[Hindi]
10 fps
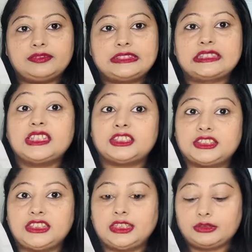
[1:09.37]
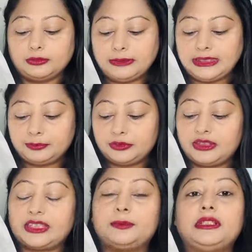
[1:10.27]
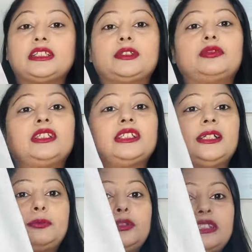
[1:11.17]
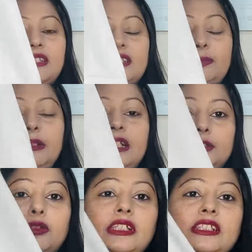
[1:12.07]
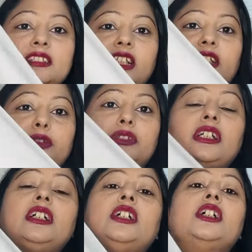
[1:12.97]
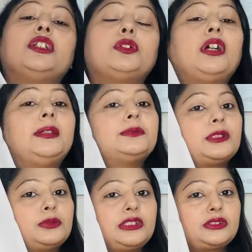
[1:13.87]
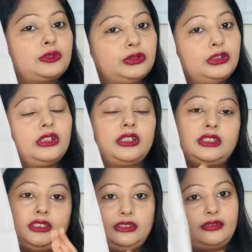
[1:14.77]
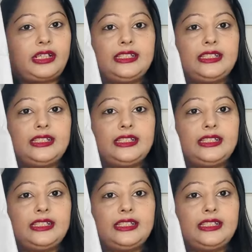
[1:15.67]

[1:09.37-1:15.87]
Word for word: ज़्यादा अच्छी है तो मैं आपको रिकमेंड करूँगी अगर आप कोई ऐसा सा प्लाजो लेना चाहते हो ना तो आप ज़रूर इसको ट्राई